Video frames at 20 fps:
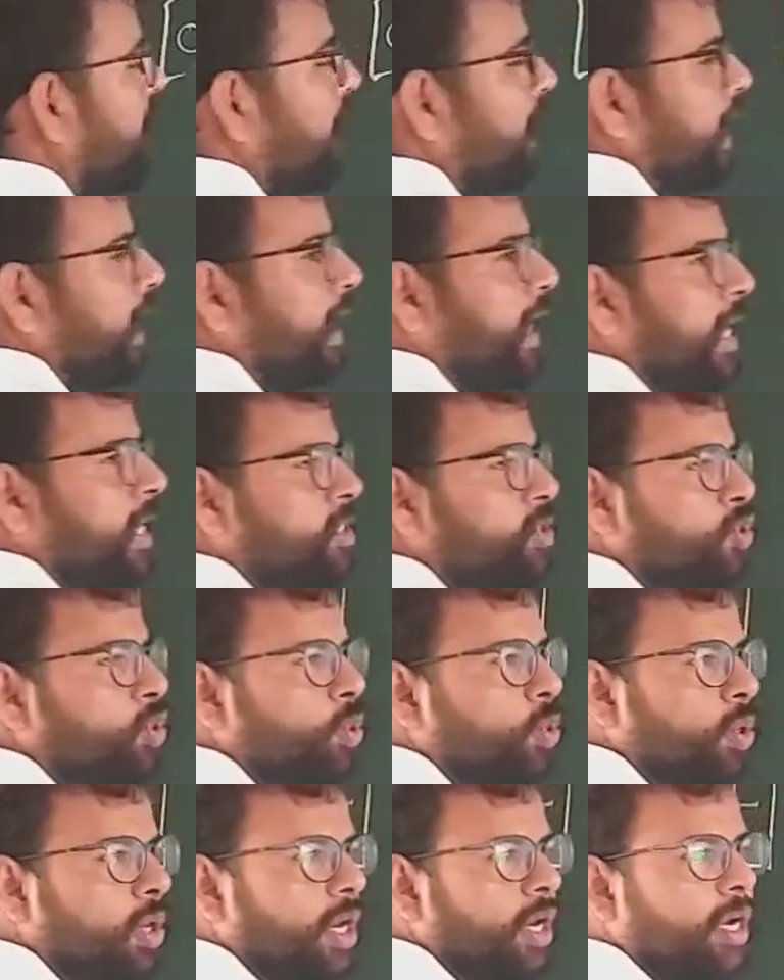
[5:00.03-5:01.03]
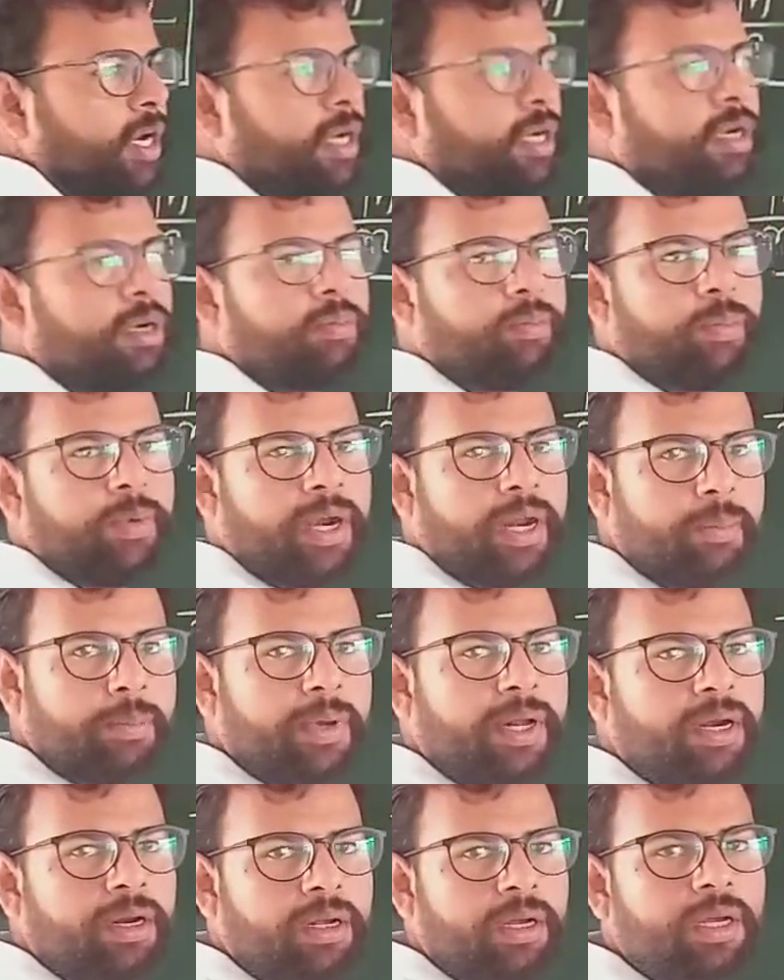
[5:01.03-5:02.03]
एक डाइस थ्रो करने
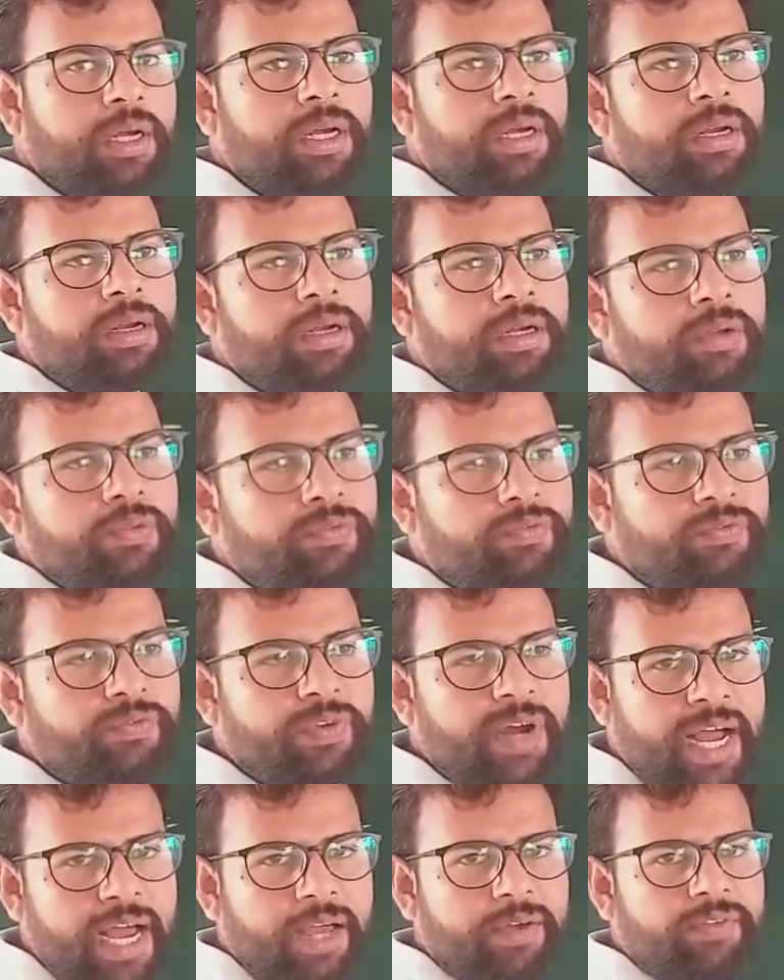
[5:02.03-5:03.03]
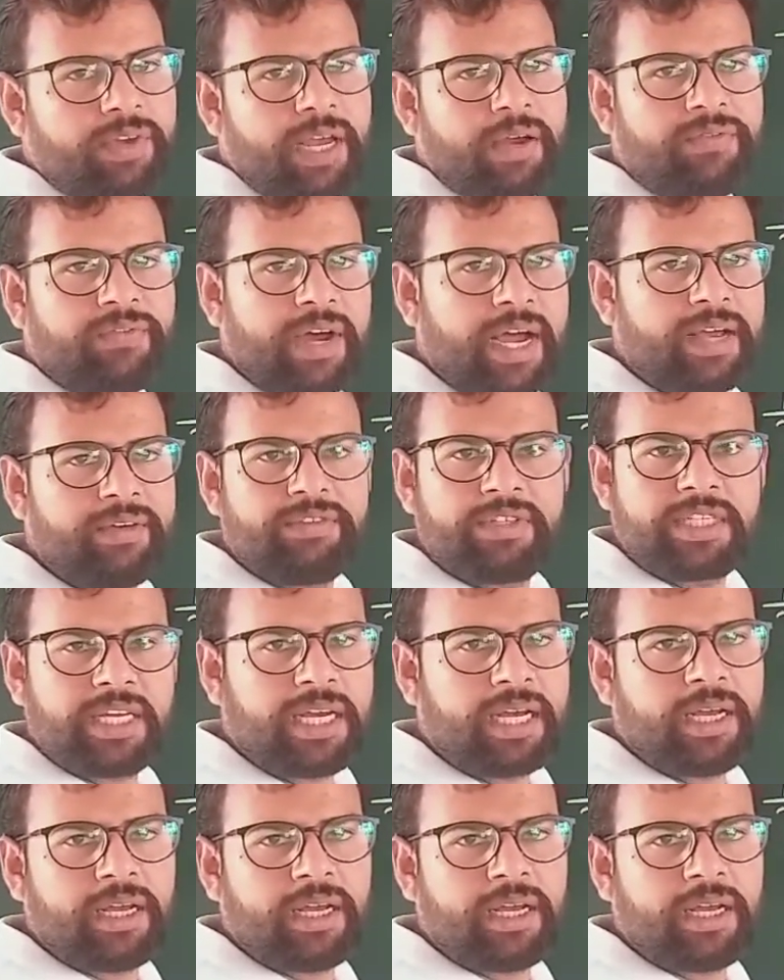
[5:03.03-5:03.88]
पर फाइव या फाइव से